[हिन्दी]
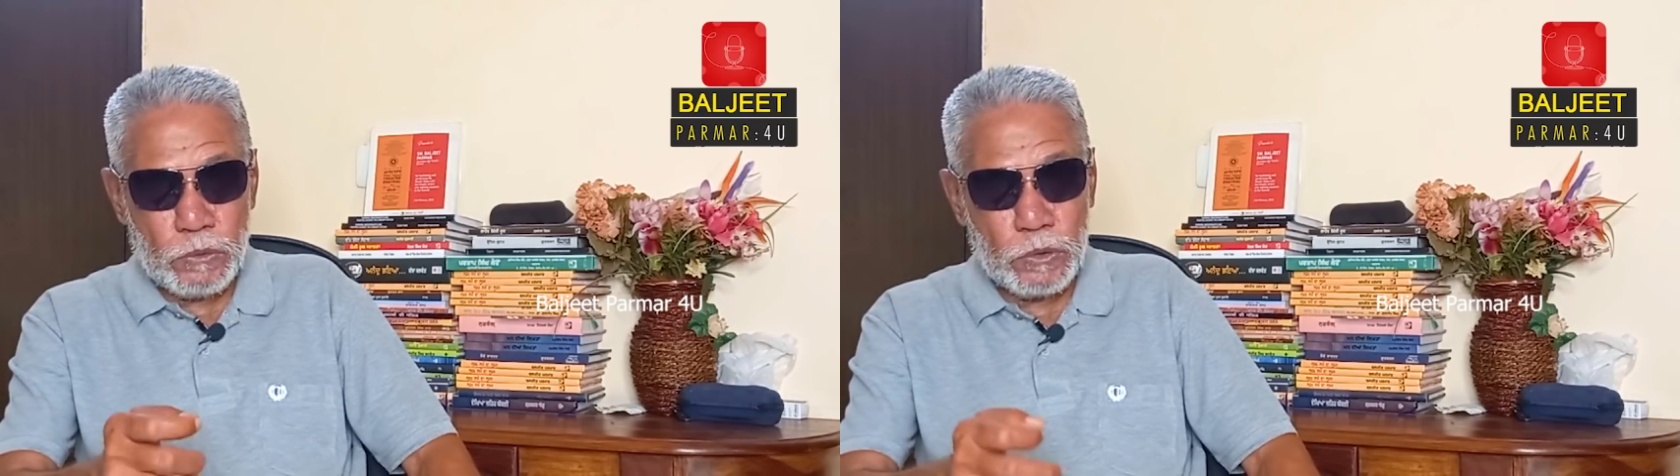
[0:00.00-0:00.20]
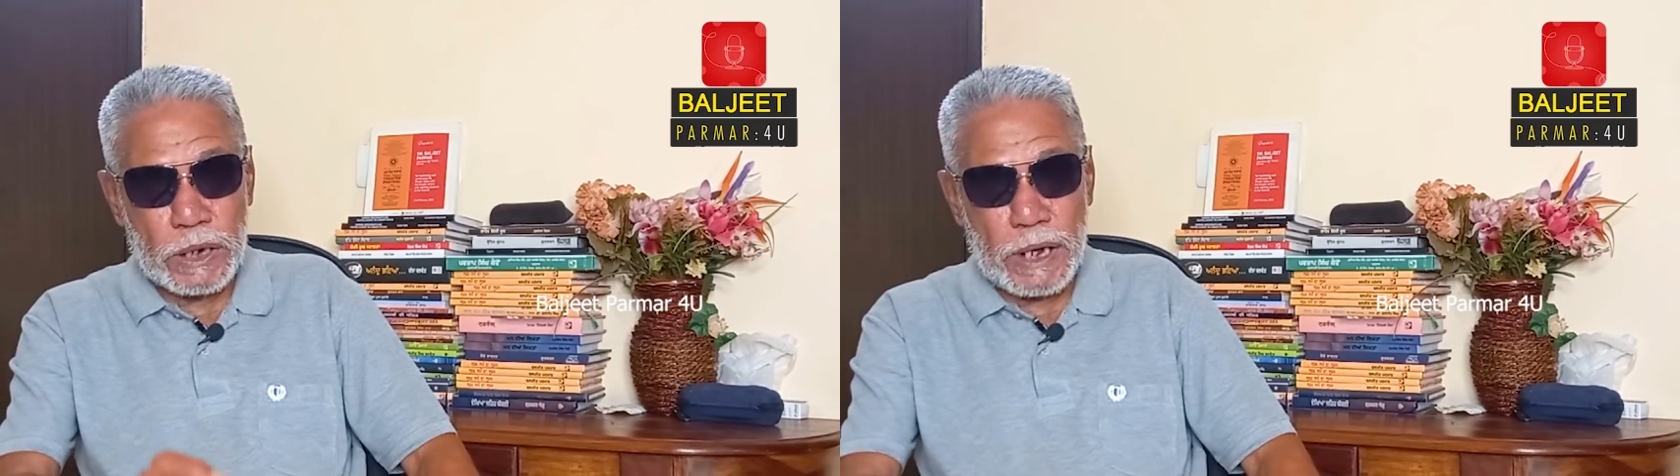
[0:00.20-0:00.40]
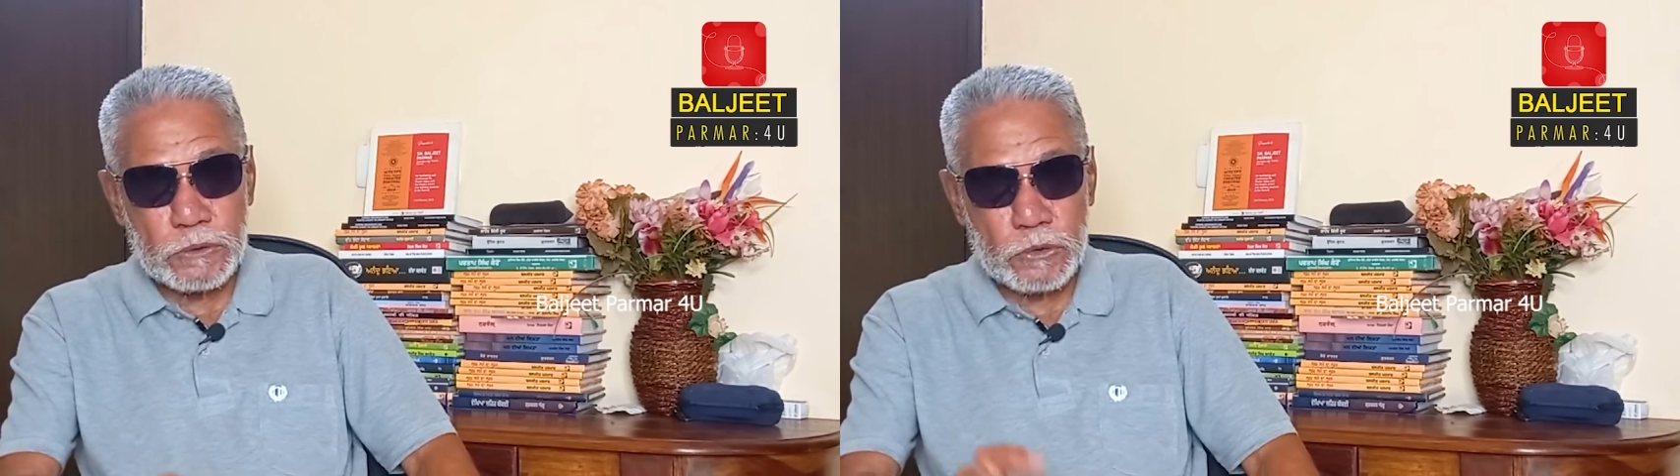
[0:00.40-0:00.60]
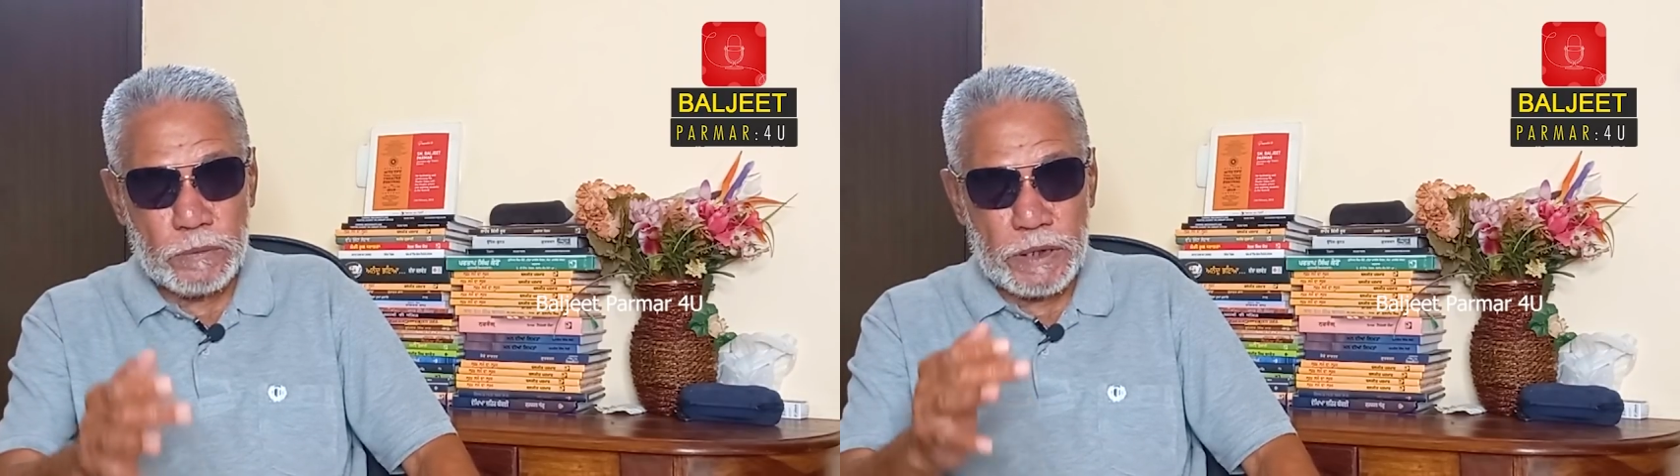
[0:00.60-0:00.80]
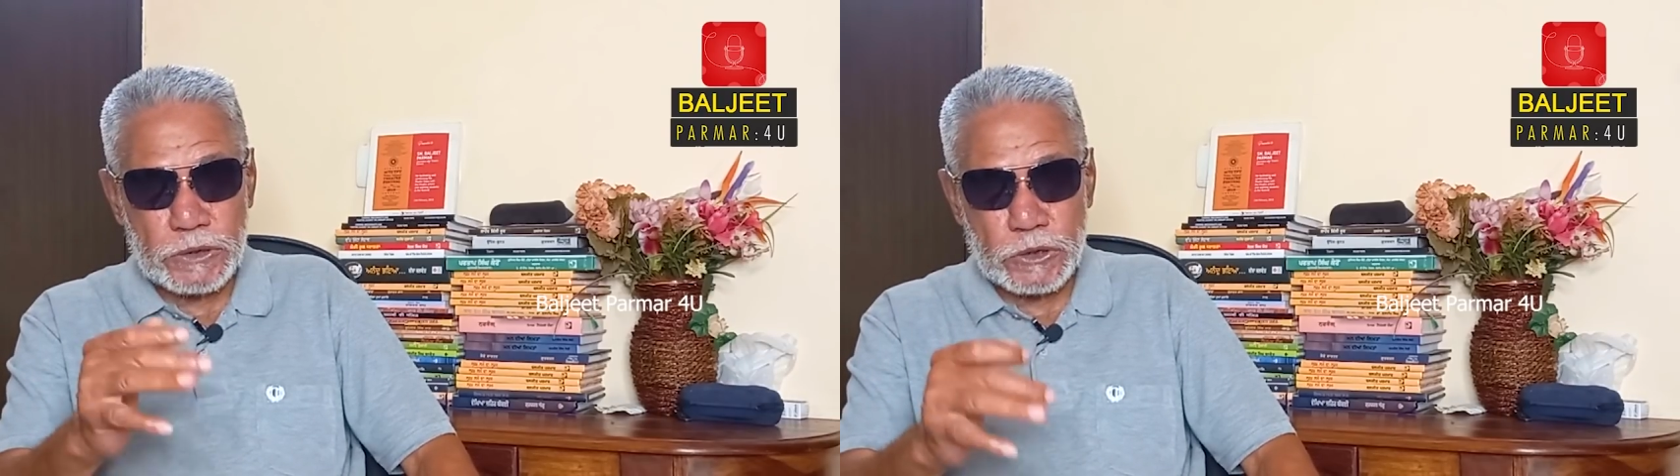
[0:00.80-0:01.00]
वो रात को
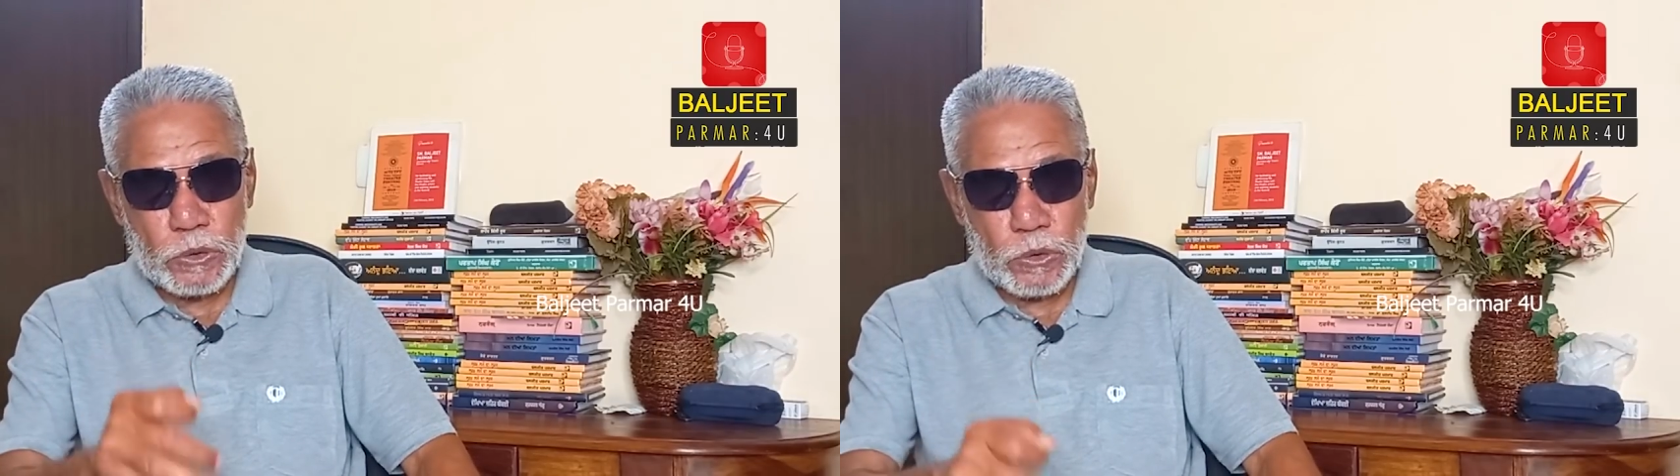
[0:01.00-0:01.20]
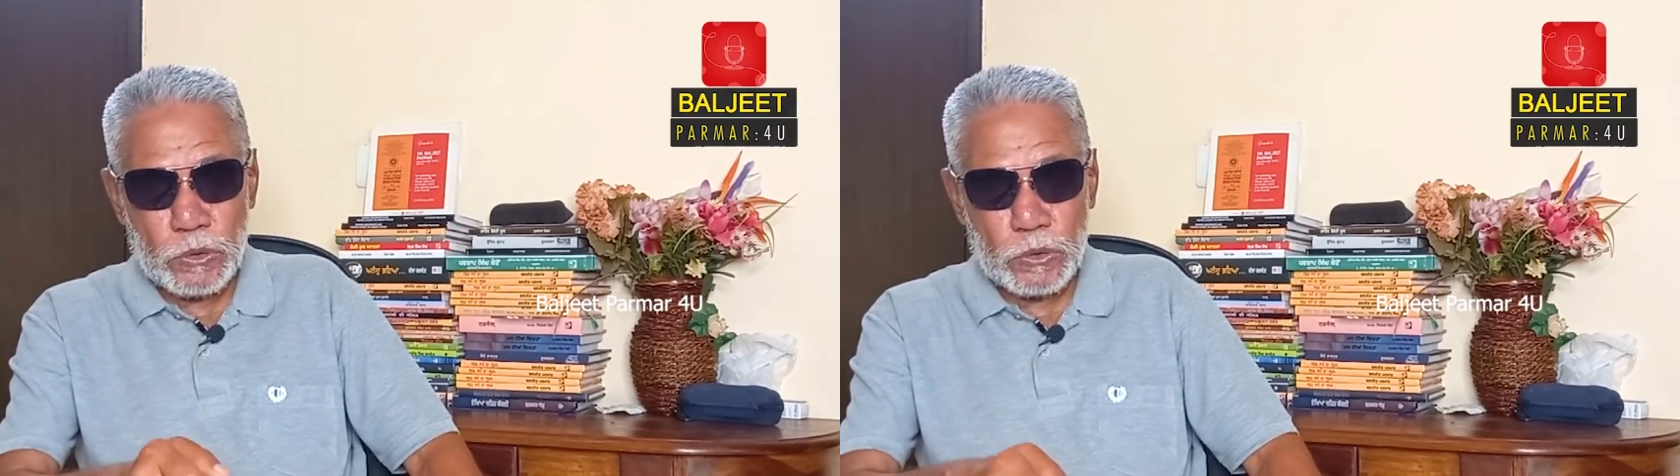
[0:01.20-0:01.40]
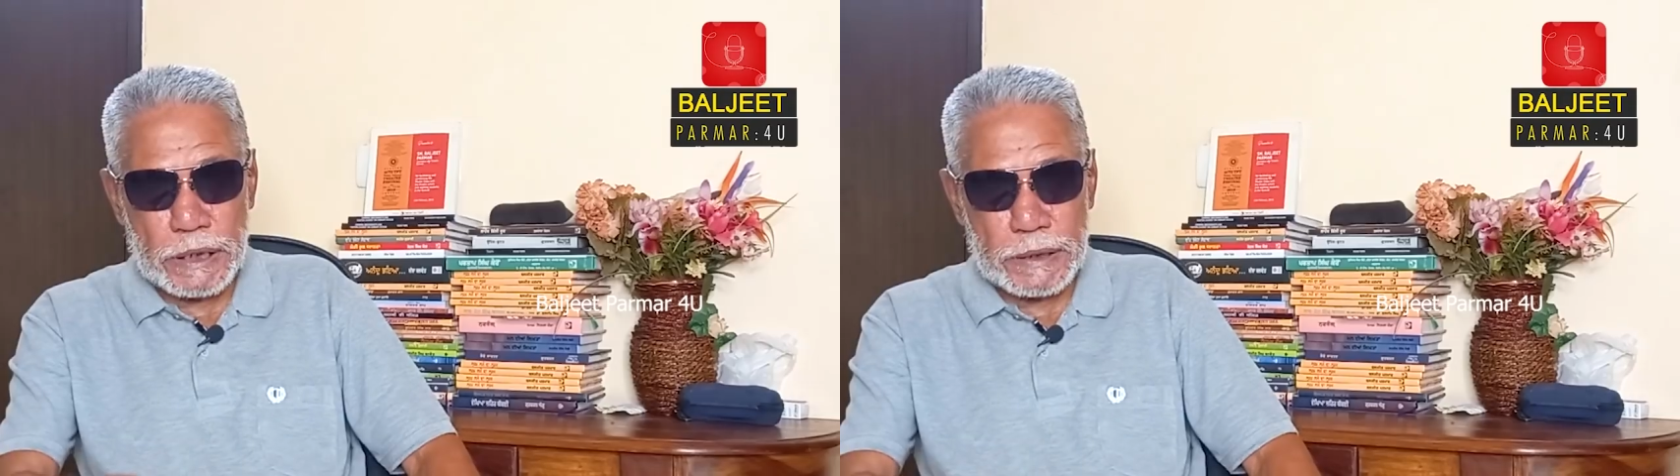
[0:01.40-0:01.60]
वहाँ से गुल हो